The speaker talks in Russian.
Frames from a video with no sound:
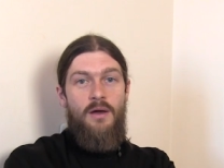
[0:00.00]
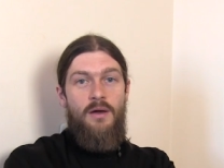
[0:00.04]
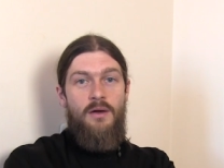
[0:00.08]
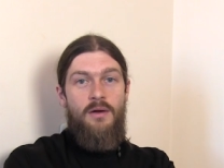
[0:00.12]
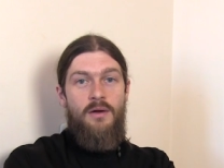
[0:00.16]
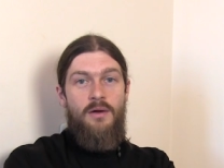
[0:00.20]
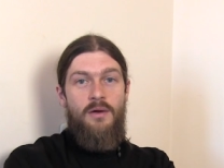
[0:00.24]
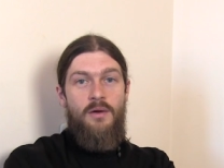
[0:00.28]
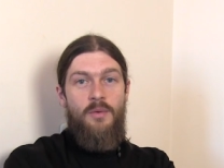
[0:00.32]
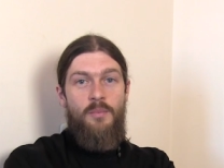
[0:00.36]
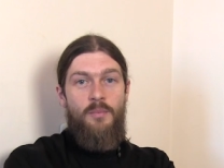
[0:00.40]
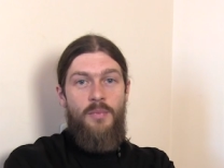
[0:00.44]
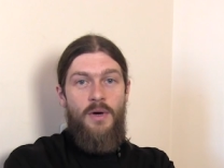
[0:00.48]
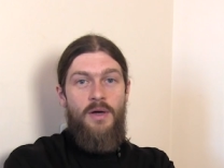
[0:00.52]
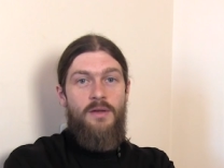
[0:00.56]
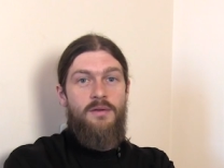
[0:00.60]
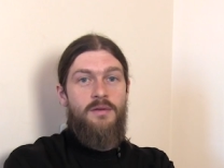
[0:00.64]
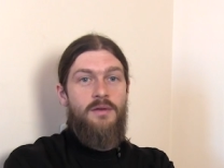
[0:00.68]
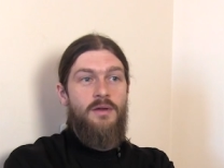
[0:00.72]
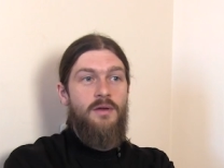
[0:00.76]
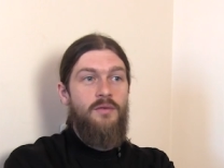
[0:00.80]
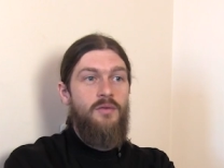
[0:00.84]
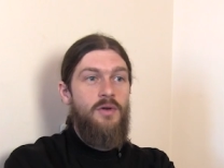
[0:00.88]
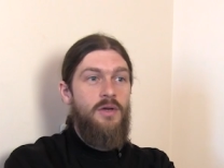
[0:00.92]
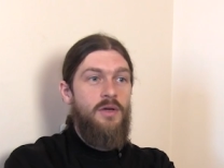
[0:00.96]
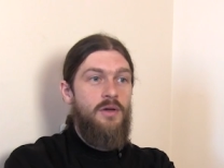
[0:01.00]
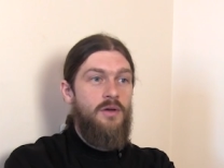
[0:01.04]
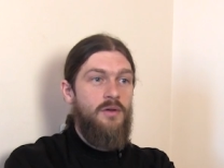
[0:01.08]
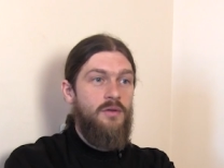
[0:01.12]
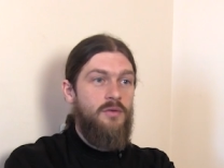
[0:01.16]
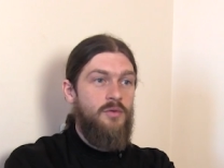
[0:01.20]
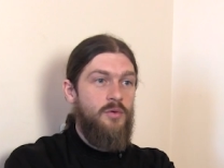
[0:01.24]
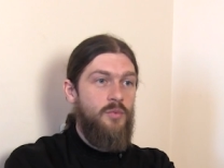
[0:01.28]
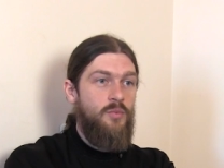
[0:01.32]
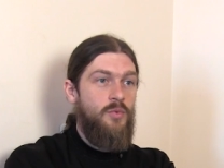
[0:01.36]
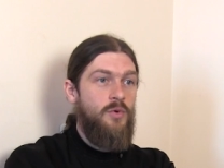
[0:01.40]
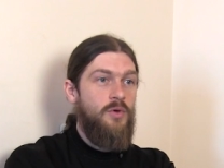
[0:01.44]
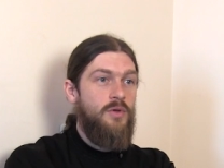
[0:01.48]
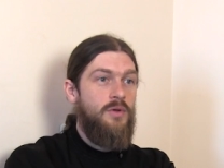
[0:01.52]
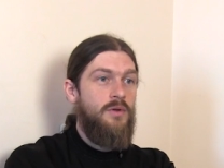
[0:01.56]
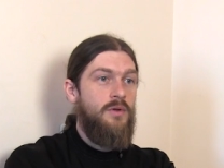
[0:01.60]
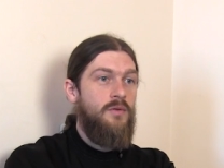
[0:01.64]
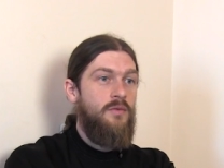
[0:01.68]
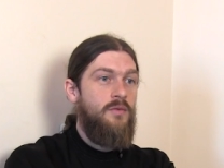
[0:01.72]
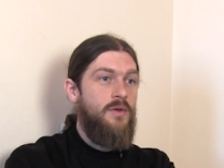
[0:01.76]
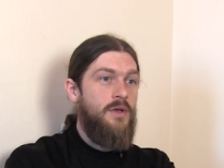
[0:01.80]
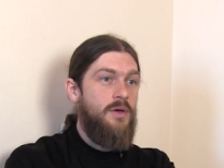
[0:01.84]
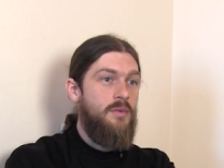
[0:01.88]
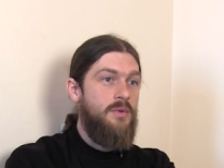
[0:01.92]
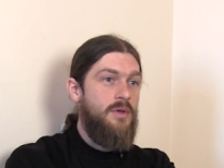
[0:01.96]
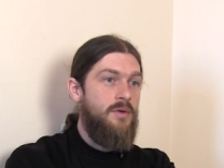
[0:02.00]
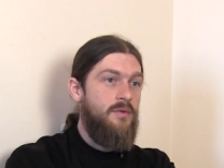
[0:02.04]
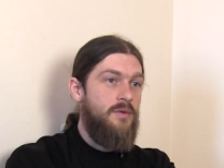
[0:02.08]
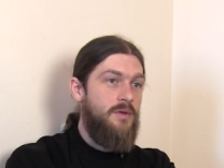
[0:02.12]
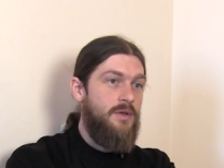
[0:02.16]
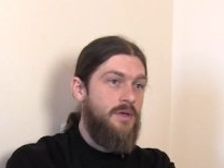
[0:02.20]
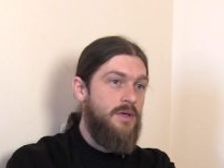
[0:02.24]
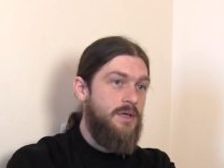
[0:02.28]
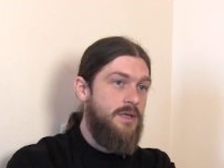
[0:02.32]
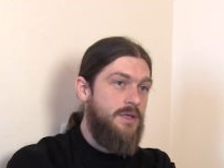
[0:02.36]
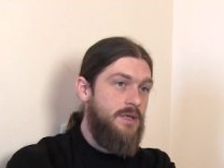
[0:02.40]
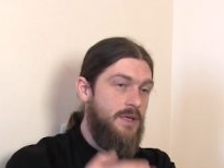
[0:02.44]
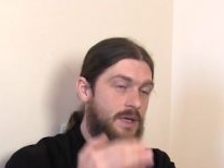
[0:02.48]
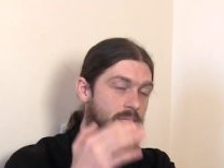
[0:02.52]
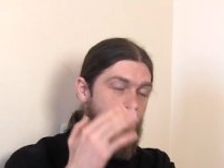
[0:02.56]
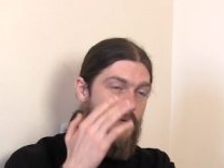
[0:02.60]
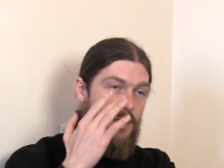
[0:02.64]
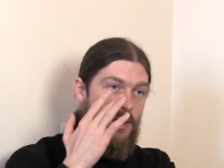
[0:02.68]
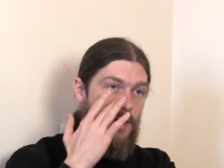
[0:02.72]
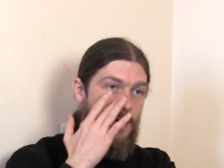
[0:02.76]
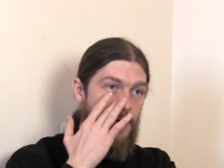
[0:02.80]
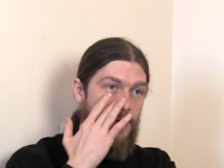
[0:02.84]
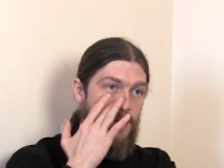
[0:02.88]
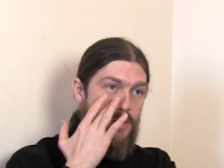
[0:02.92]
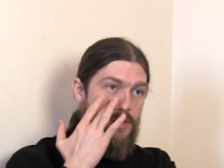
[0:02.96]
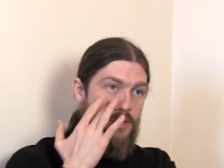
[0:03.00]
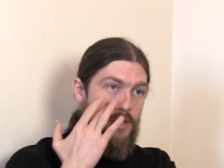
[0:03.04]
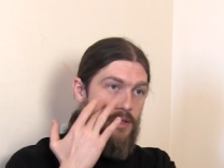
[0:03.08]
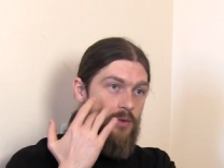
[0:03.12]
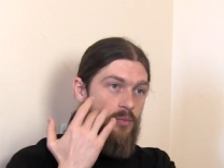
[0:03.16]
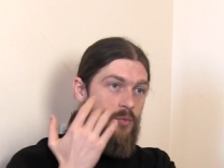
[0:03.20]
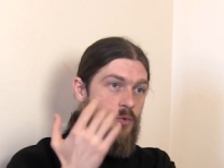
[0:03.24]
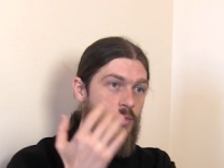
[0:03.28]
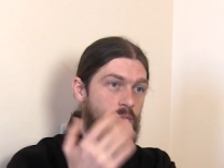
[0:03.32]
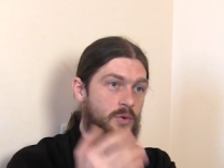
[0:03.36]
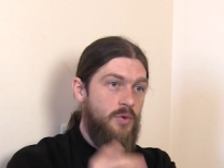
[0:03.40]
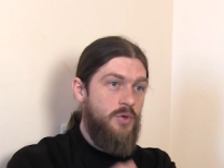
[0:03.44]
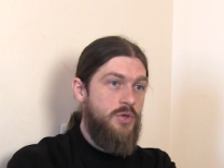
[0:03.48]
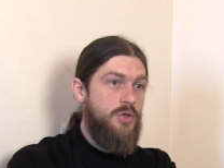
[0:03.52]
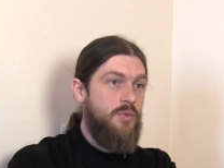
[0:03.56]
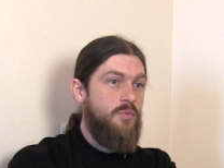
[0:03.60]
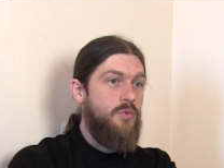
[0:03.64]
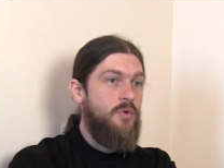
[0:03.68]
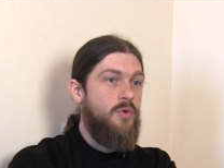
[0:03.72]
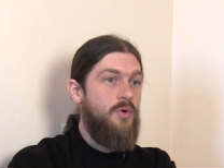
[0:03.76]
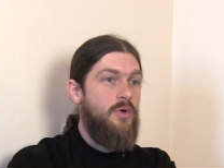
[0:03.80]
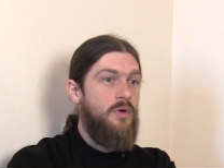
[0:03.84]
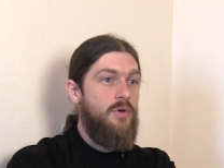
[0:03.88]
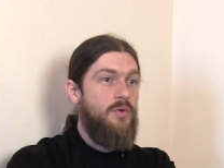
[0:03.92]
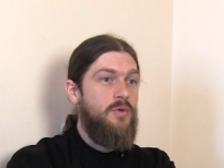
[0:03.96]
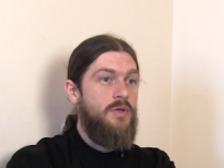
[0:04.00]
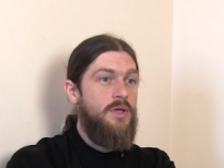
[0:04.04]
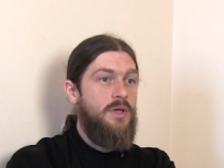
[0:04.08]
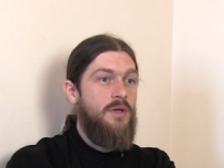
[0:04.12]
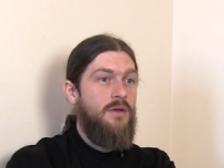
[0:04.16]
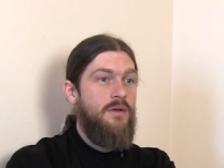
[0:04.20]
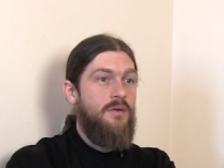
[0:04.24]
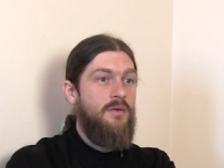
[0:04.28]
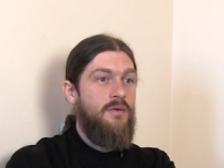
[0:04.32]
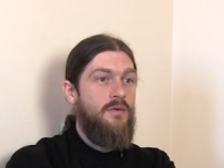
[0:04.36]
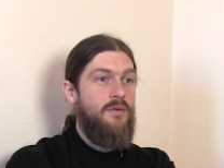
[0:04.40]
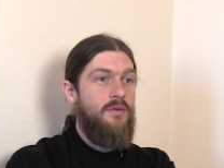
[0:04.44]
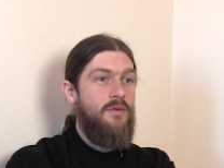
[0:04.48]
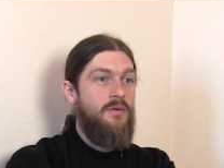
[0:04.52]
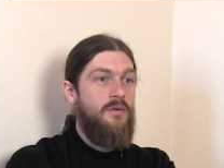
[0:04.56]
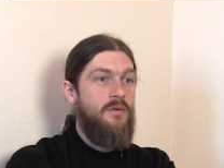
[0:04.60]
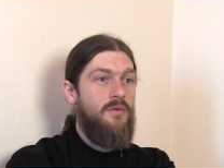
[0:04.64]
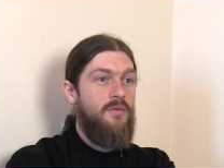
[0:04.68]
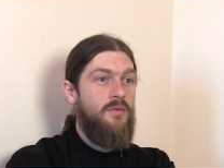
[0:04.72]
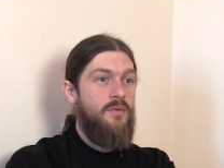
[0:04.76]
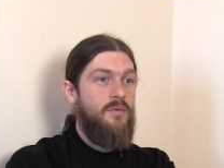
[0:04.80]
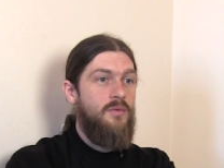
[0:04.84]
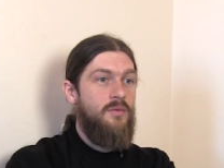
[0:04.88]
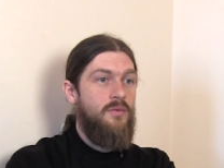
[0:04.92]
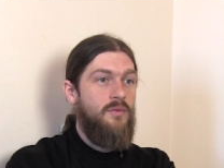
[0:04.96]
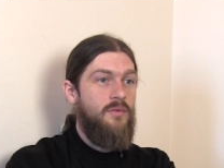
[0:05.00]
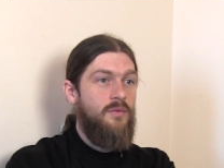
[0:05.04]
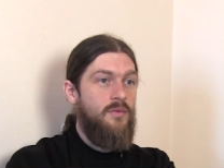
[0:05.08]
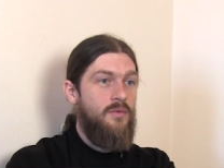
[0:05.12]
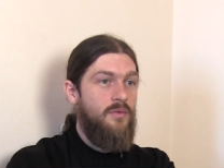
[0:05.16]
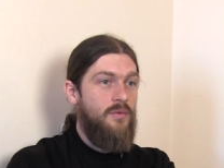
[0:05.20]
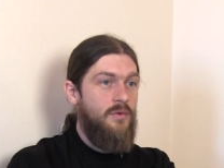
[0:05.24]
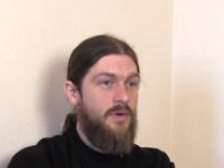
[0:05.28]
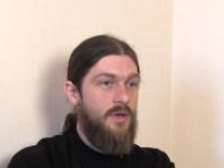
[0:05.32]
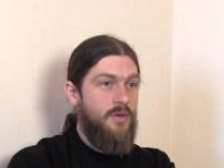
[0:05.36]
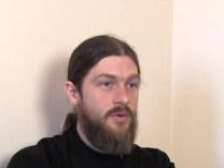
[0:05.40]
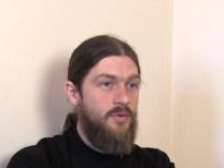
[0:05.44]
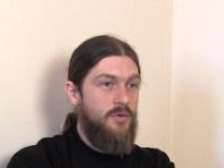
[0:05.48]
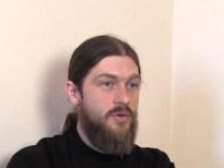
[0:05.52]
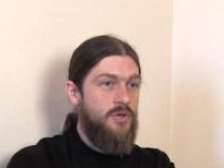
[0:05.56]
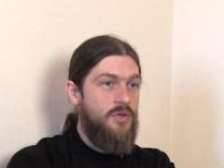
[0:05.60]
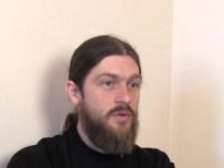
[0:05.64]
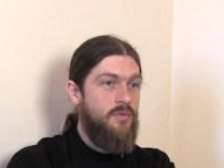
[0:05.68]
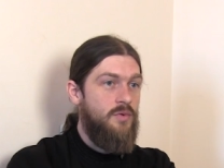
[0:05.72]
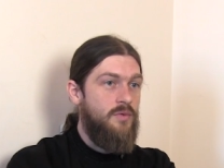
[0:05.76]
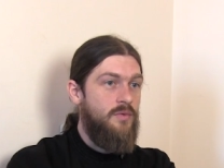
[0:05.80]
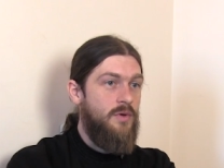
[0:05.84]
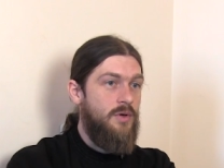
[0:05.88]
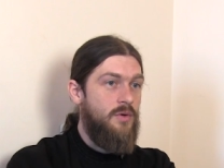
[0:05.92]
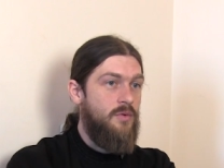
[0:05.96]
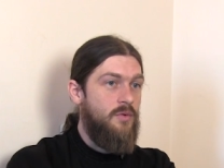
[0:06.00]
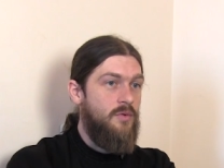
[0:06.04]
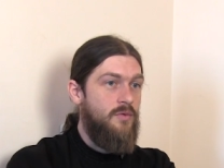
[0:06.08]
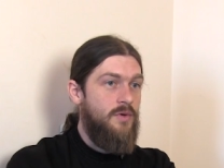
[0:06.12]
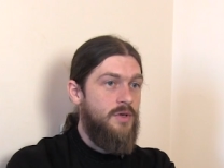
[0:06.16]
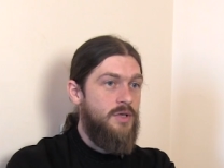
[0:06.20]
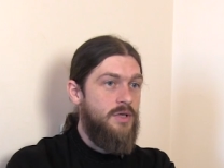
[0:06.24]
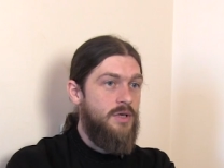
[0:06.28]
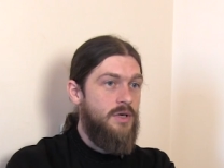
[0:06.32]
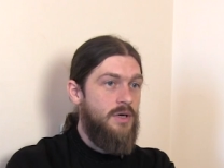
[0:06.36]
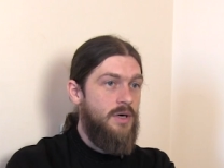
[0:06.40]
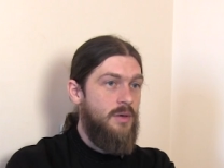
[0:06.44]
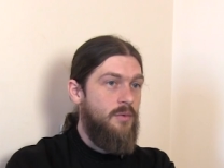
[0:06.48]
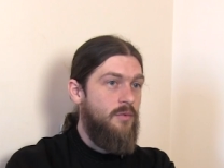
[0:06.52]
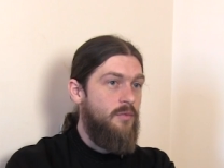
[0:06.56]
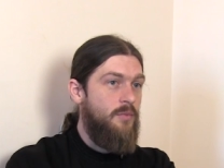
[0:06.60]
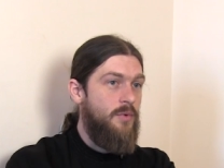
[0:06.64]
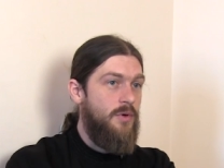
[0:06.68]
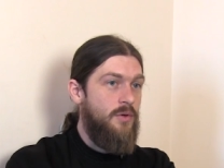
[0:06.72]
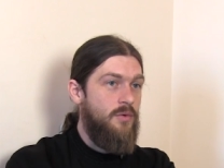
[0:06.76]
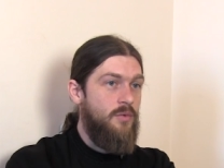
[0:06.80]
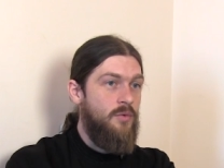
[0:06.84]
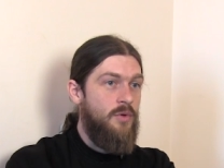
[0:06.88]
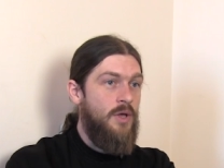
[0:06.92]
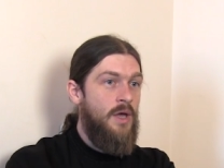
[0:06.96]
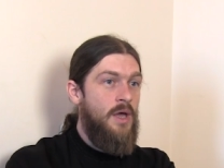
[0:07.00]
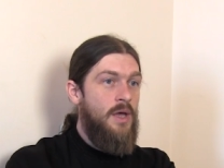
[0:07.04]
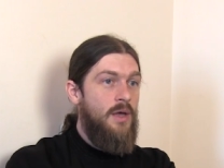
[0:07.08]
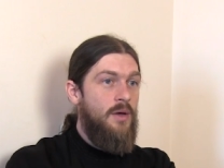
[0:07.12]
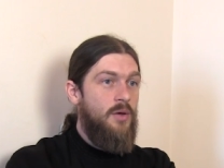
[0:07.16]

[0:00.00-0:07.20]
э, Пасха, Великая Суббота, Верное Воскресенье, сейчас будет очень много людей, э, которые живут вокруг ваших храмов, придут.